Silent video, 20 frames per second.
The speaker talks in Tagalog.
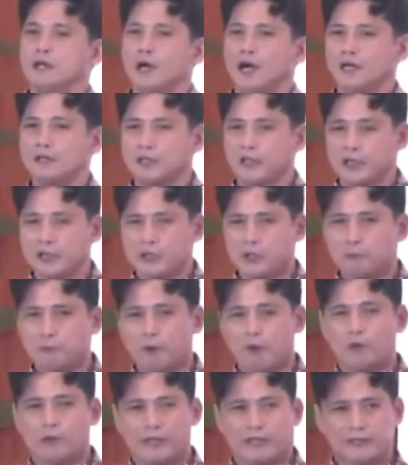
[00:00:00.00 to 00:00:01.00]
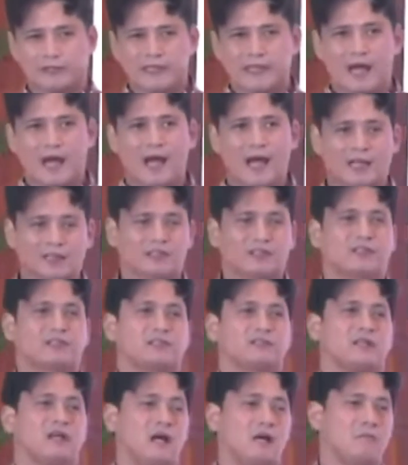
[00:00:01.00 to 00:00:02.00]
At inyo pong itinaas
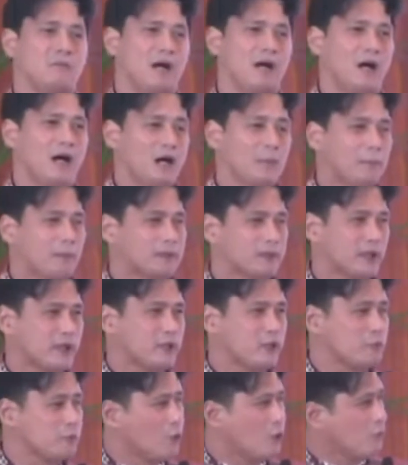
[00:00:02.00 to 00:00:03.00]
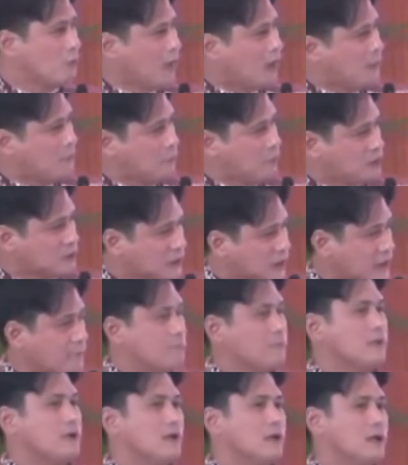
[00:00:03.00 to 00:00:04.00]
ang mga kapatid nyo pong mga Muslim